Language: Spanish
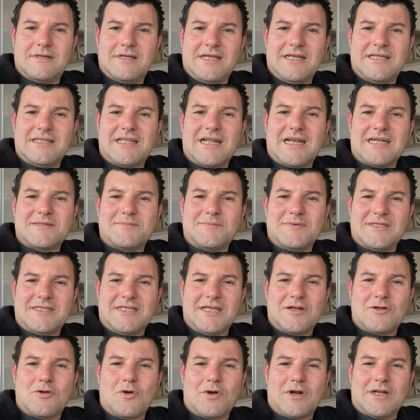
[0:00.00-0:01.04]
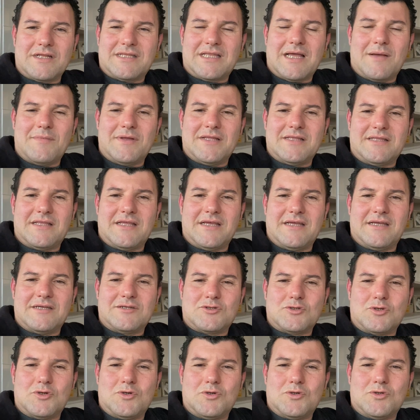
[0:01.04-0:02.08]
y transmitir correctamente
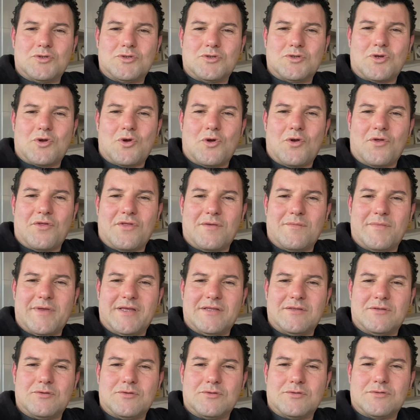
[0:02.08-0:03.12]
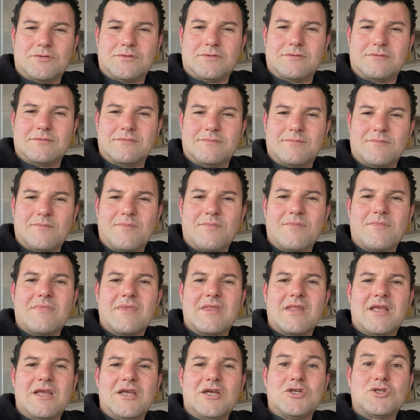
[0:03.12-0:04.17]
esos conocimientos.
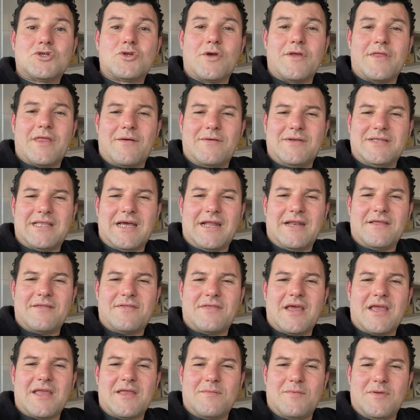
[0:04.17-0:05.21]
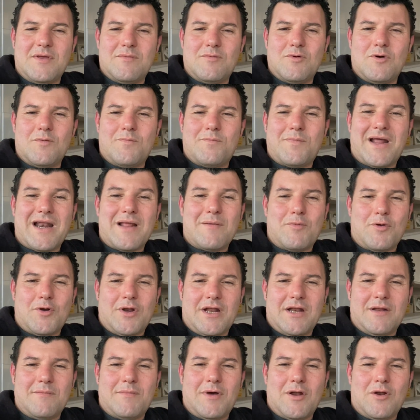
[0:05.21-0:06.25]
Soy David Ariza y vivo para
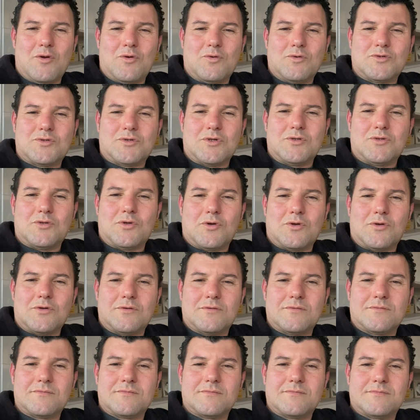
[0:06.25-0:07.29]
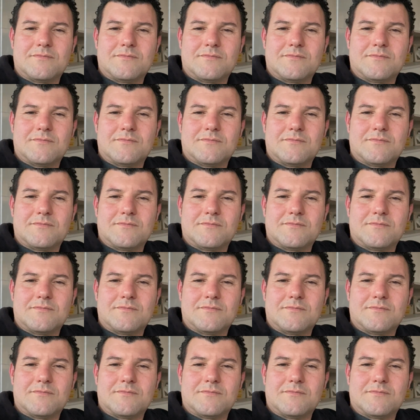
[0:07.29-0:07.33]
poner en valor nuestro entorno.